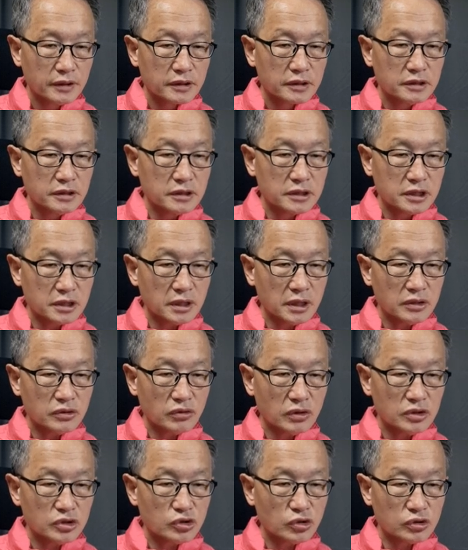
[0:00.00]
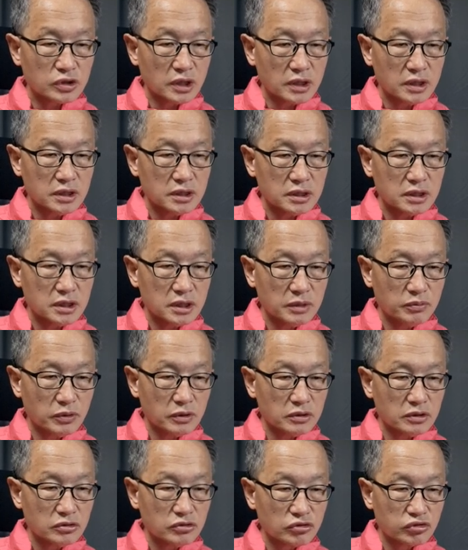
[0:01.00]
그 기간 동안 초상의
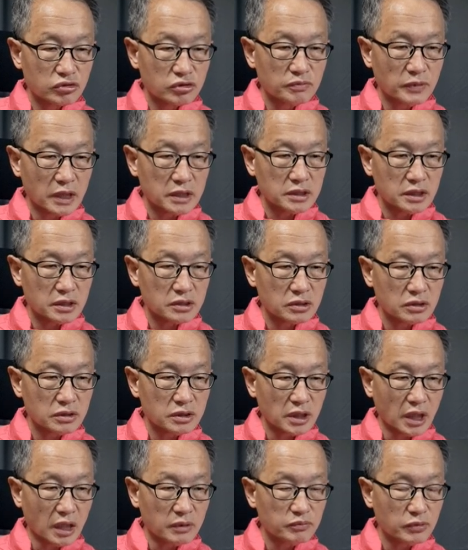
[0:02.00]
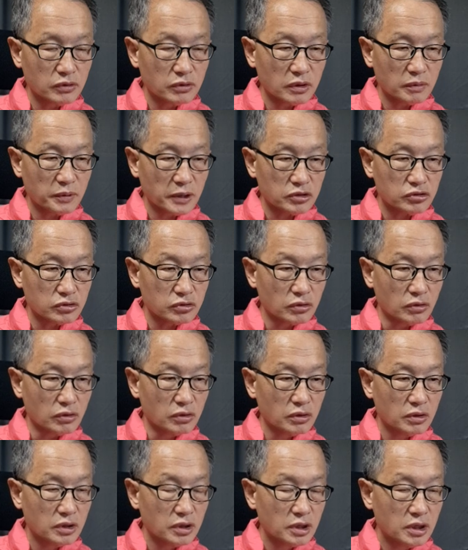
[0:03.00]
의복은 두루마기에서 양복으로
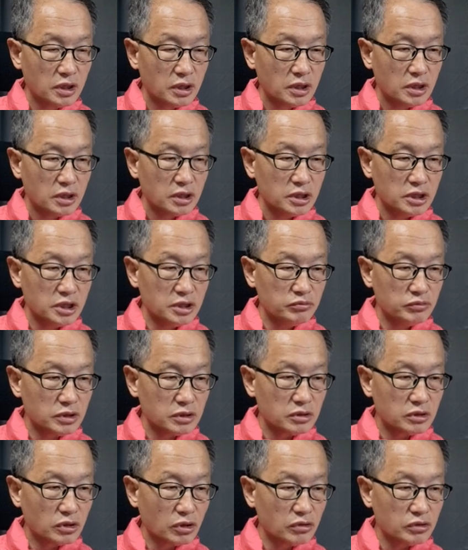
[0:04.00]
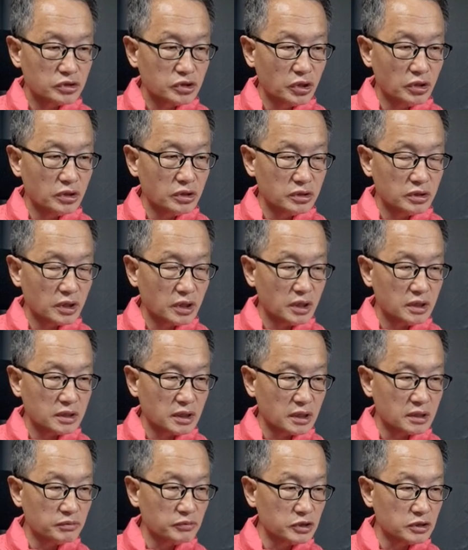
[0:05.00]
바뀌고 인물은 더욱 세련되게
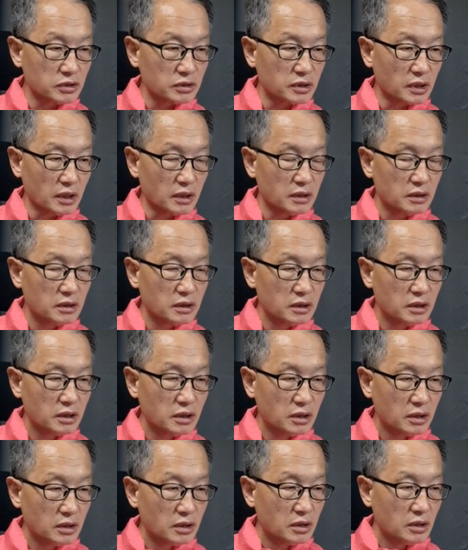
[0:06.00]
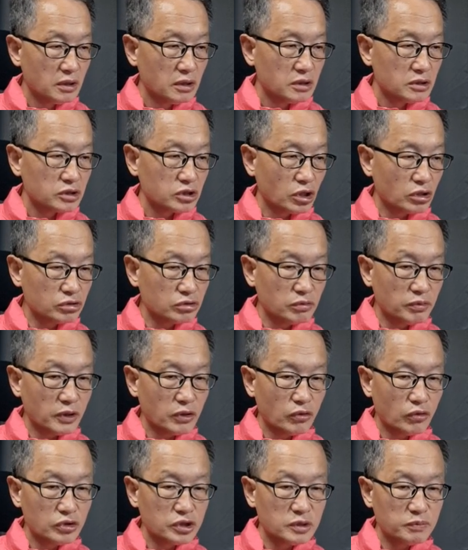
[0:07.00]
다듬어졌다.
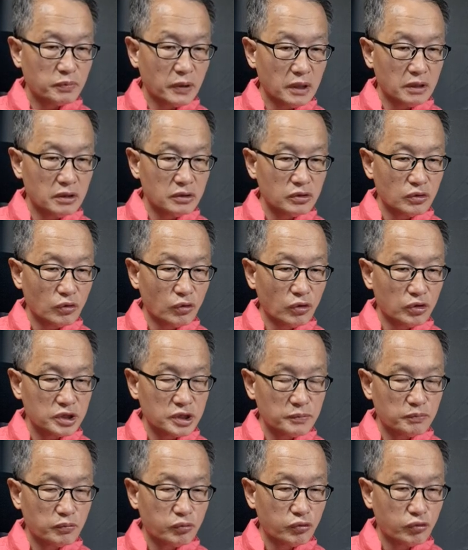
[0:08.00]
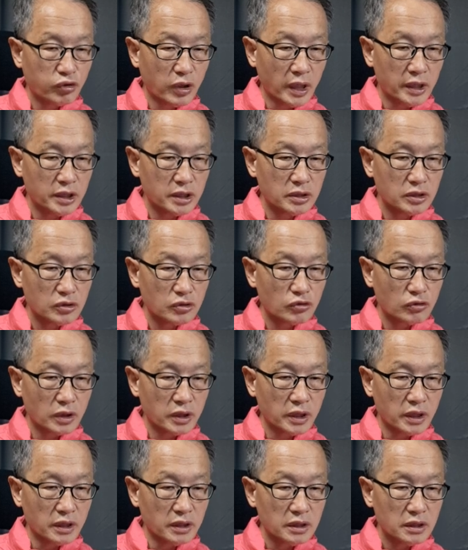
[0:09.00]
1958년
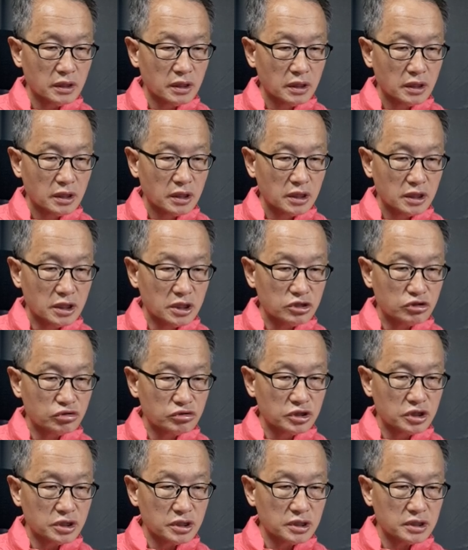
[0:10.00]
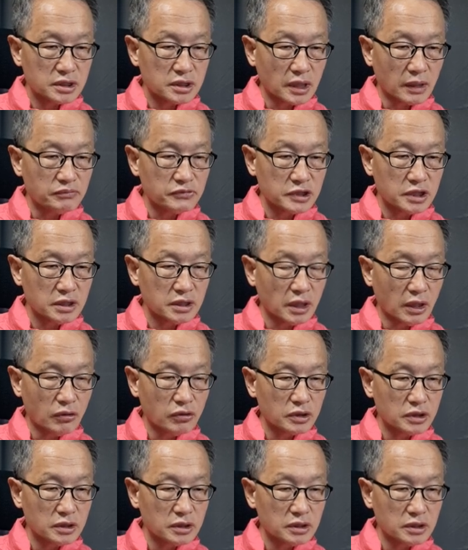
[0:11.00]
50환권에 이순신이 잠시
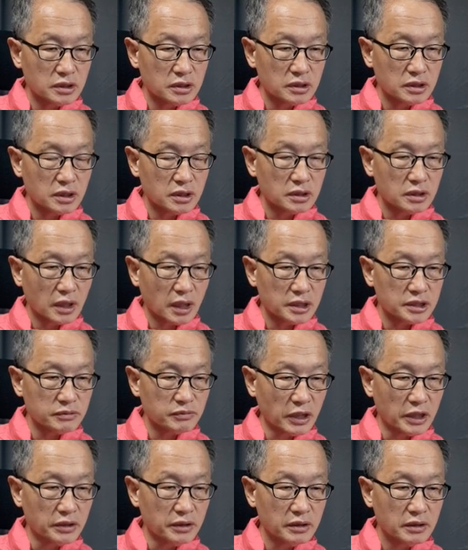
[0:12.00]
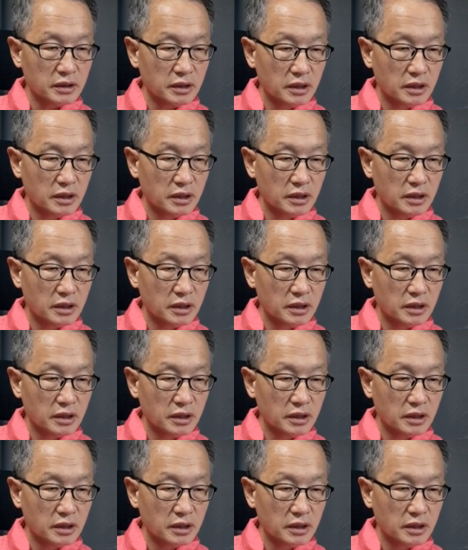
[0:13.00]
나오기는 하지만